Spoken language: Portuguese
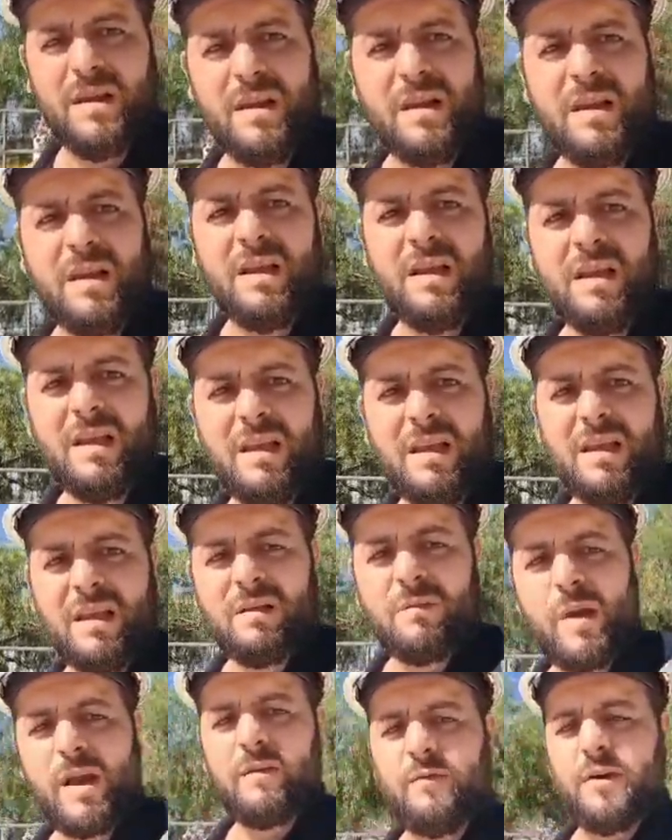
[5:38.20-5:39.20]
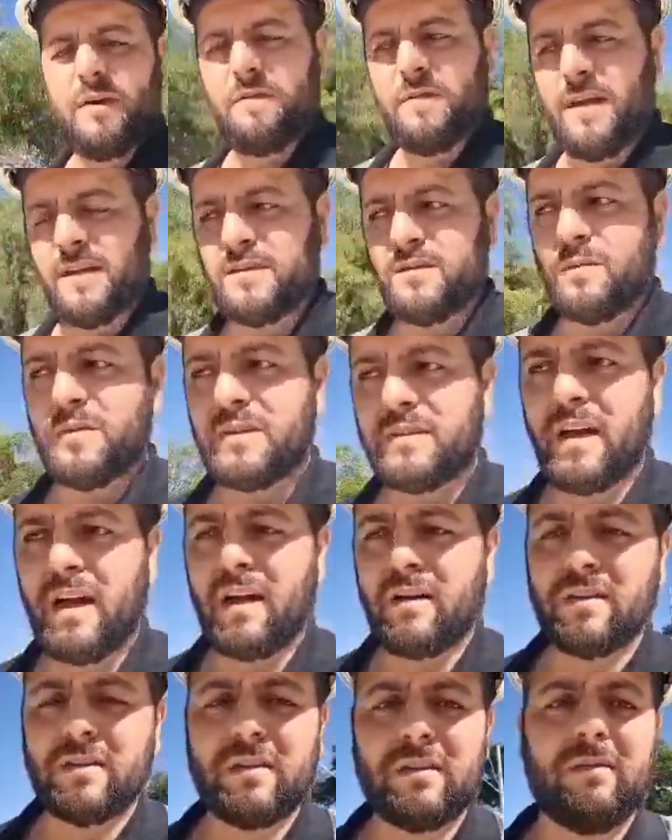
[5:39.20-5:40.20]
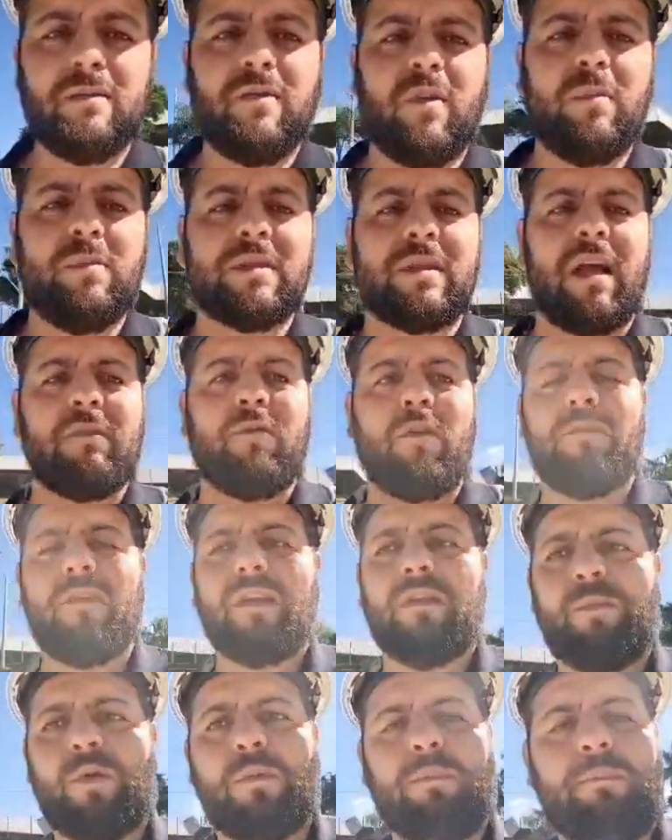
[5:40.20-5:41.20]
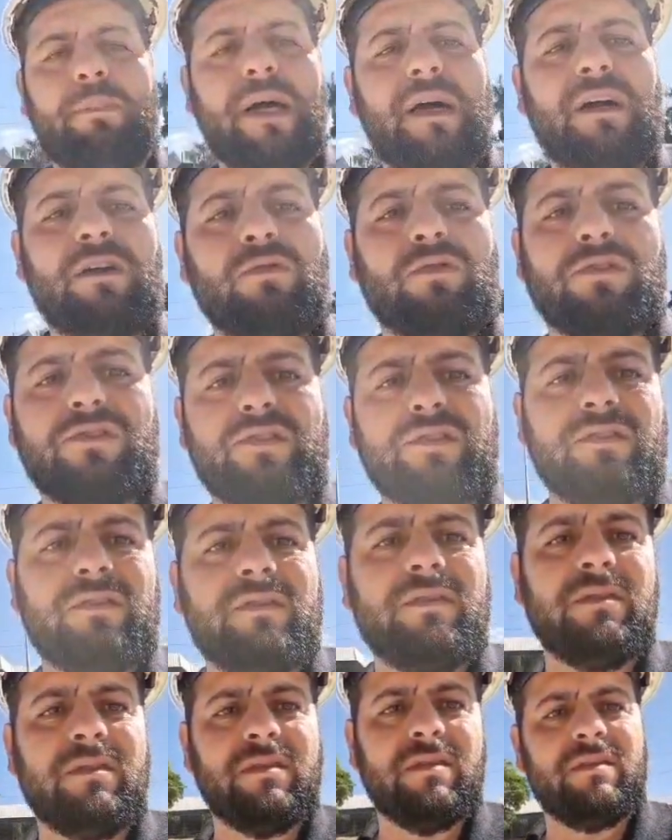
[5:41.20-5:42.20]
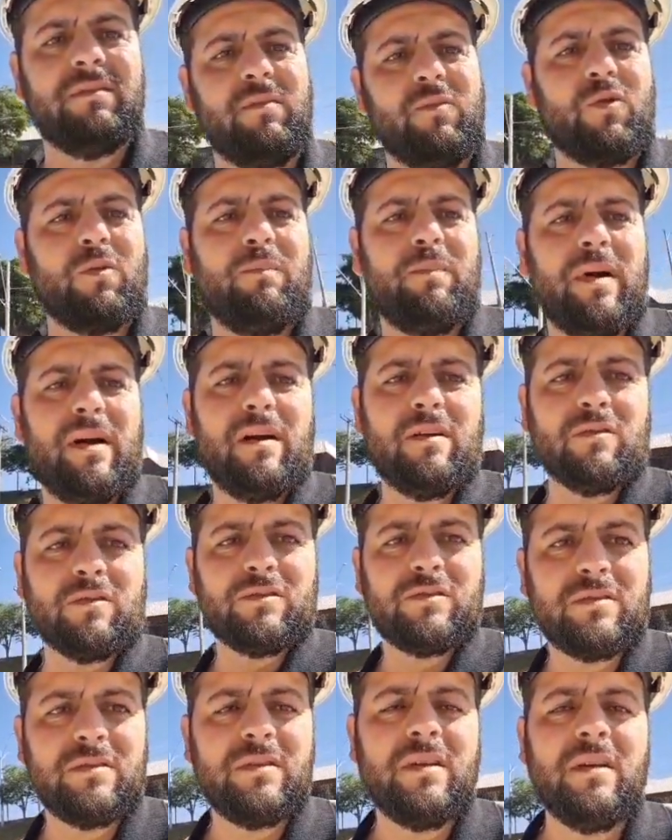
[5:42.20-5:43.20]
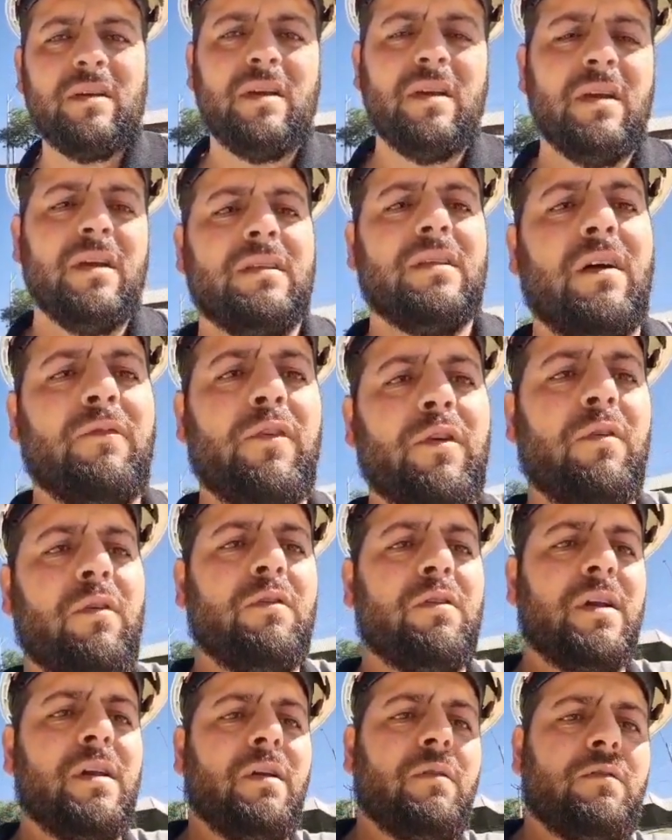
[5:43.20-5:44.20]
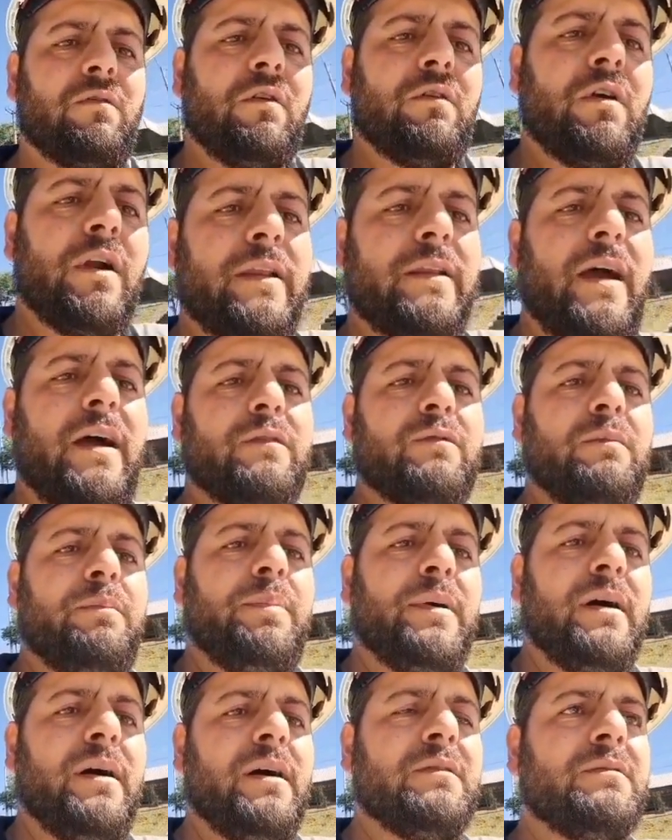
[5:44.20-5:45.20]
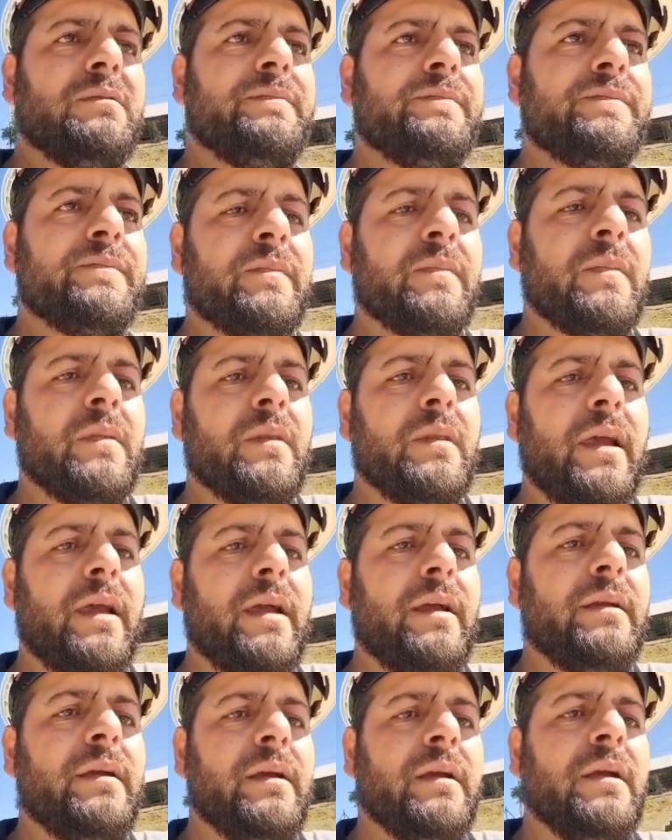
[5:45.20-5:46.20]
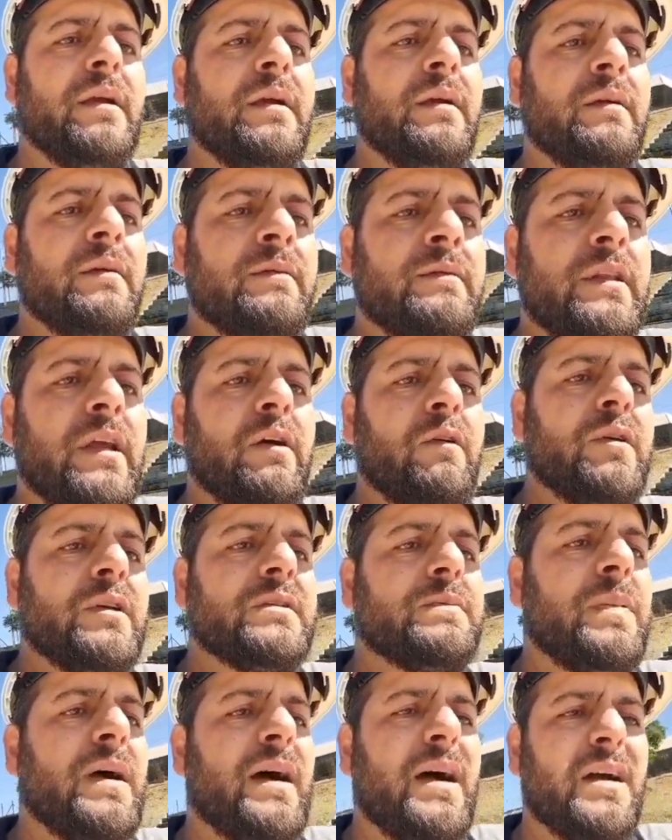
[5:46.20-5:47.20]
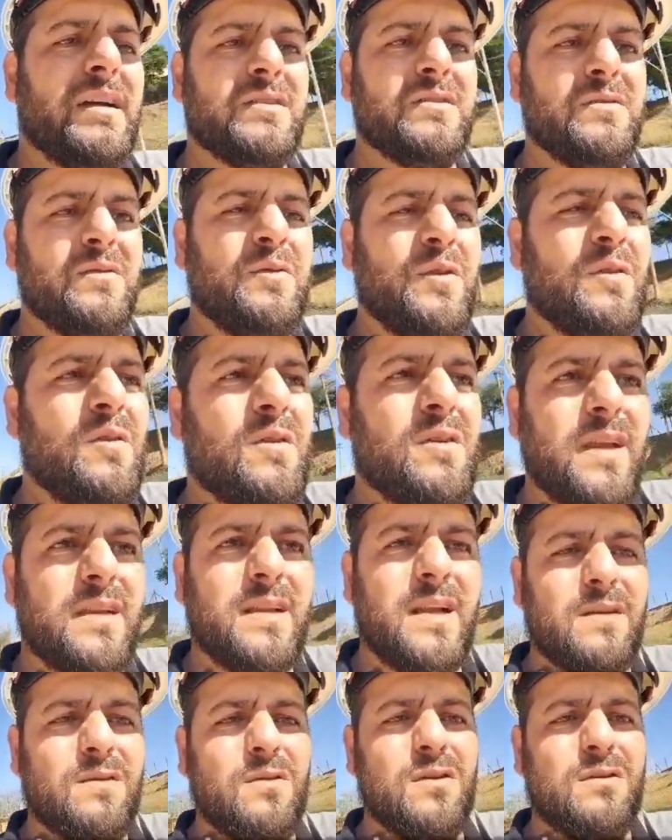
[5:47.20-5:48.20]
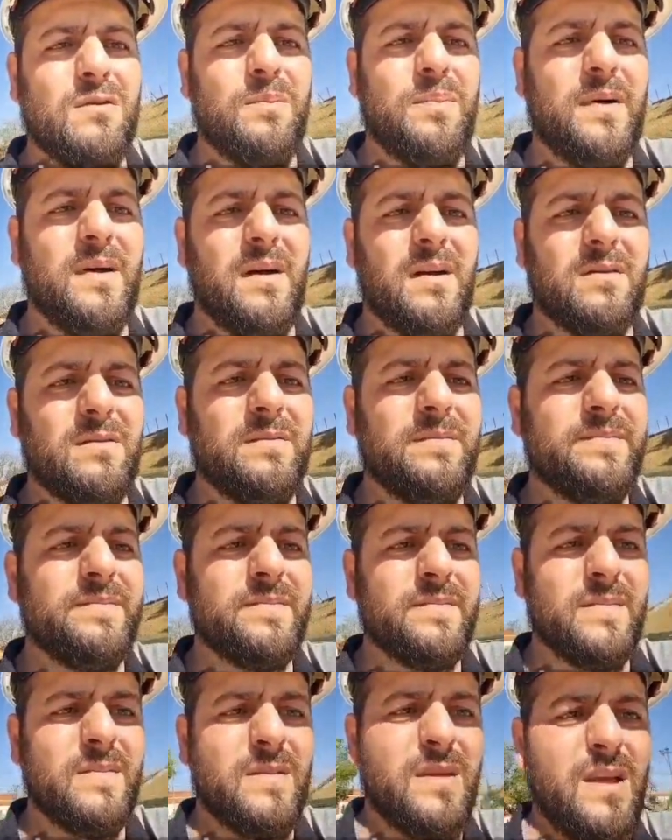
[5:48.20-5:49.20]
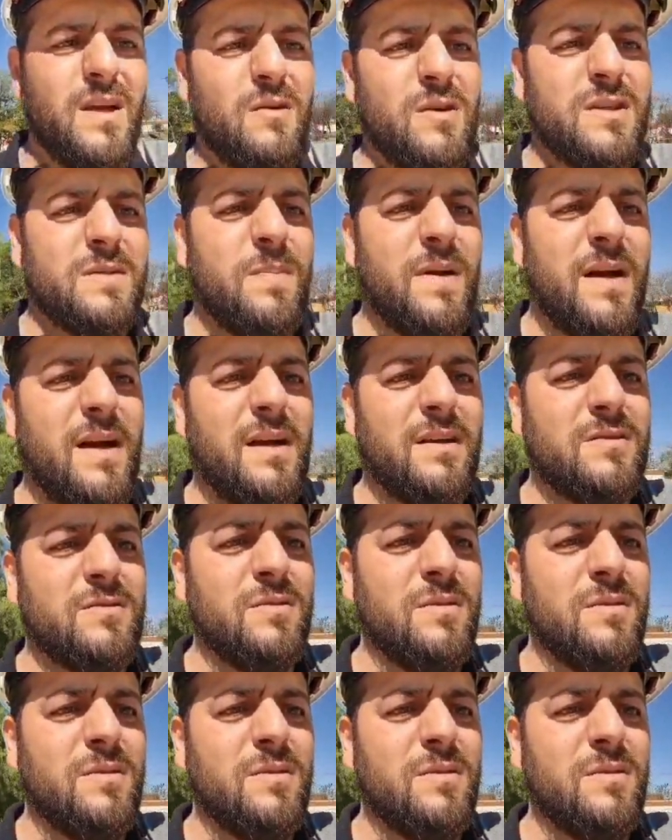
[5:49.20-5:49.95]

E como é que foi feito os obstáculos? O obstáculo foi feito por panos, por panos. Então, foi concretado um pano, né? deu um espaço, foi completado outro plano, deu espaço,